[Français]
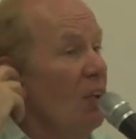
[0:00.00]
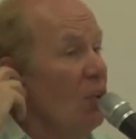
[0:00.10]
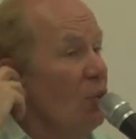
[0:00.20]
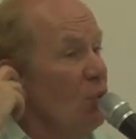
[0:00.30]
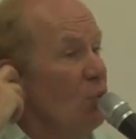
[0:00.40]

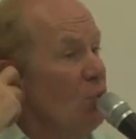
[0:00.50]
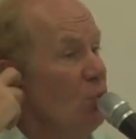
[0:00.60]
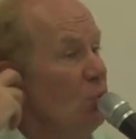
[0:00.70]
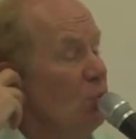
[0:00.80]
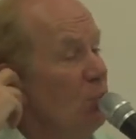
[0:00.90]
Je
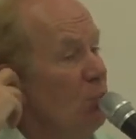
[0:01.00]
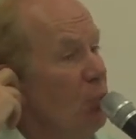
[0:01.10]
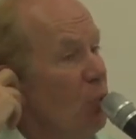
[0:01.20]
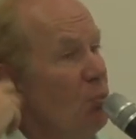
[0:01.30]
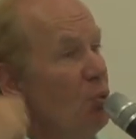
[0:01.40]
vous
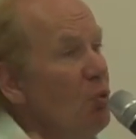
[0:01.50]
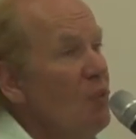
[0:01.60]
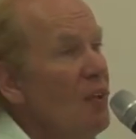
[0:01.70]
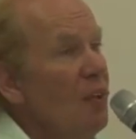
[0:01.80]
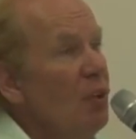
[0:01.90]

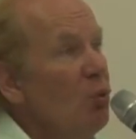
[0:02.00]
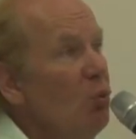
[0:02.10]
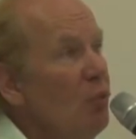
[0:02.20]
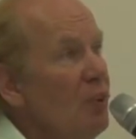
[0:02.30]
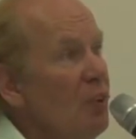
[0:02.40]
propose d'aller
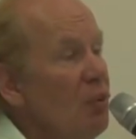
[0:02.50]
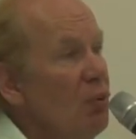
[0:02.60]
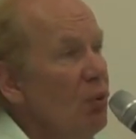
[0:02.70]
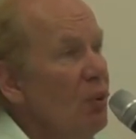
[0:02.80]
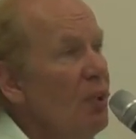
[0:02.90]
trouver
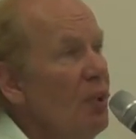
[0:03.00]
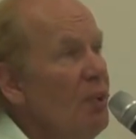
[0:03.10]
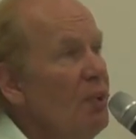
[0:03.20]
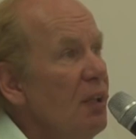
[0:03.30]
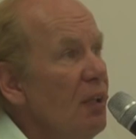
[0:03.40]
sur
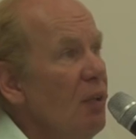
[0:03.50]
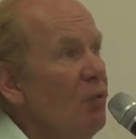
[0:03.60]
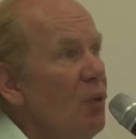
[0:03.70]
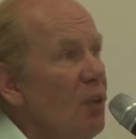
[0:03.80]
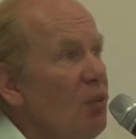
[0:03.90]
Gallica,
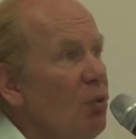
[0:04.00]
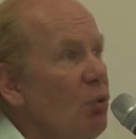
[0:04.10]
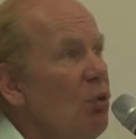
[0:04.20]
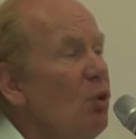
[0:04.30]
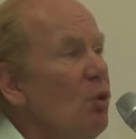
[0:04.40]
voire
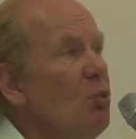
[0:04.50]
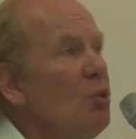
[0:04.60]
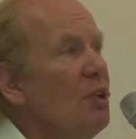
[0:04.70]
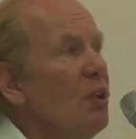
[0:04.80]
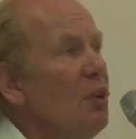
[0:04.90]
sur Google
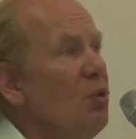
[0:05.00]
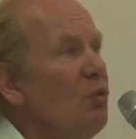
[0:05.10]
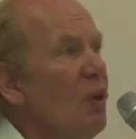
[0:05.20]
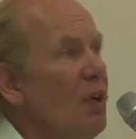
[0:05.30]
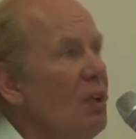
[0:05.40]
Book, un
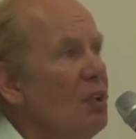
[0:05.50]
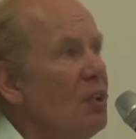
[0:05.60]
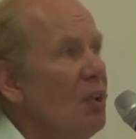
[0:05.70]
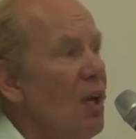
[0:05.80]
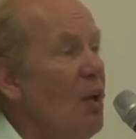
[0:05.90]
ouvrage
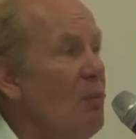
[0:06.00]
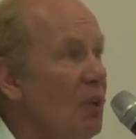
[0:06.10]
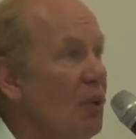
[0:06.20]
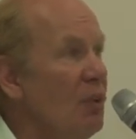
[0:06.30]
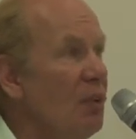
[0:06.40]

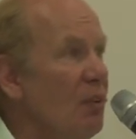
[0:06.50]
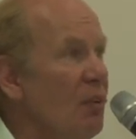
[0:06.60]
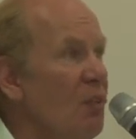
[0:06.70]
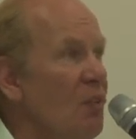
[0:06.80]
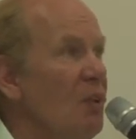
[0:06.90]

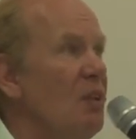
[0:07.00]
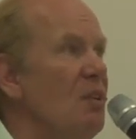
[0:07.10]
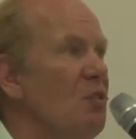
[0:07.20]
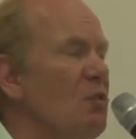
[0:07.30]
américain des années